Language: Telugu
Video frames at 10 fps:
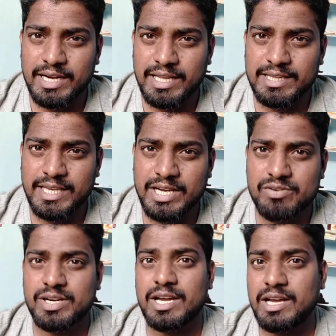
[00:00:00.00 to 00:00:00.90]
అంటే అదే
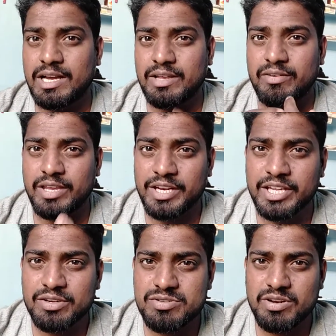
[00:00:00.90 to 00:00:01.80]
కాకుండా
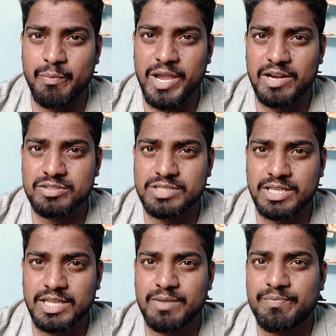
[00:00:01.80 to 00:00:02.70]
ఎన్ని రోజులకు బెయిల్
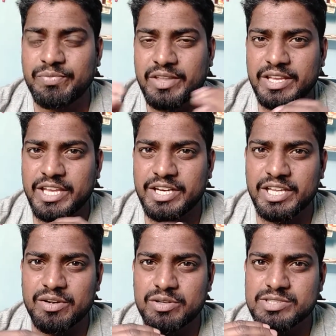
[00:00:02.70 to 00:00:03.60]
వస్తుంది
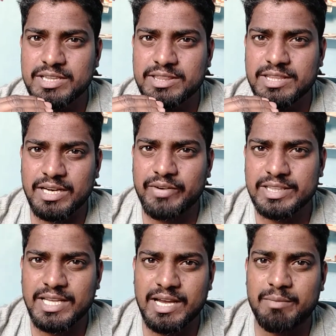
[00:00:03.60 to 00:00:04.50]
ఎన్ని రోజుల
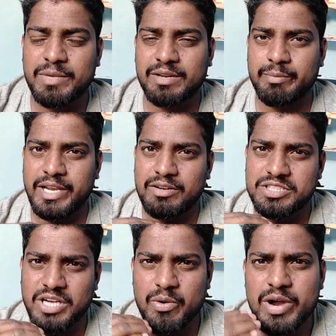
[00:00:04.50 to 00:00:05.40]
తర్వాత మనకు బెయిల్
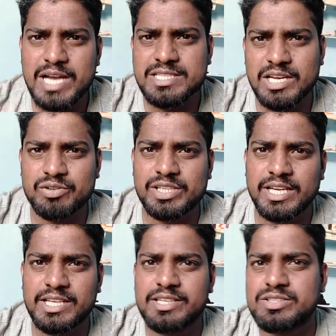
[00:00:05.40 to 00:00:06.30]
వచ్చే అవకాశాలు
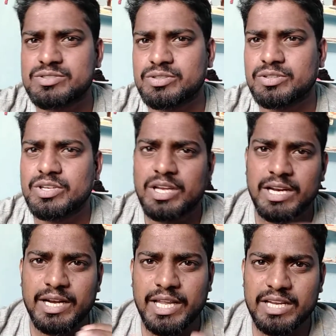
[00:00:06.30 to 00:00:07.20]
ఉంటాయి సో
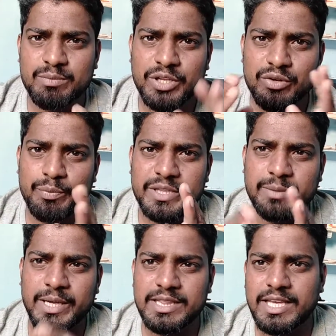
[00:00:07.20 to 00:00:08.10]
నేరం
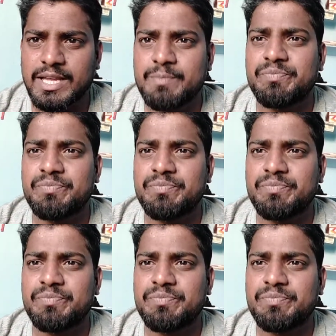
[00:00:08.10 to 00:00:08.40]
నిరూపితమైతే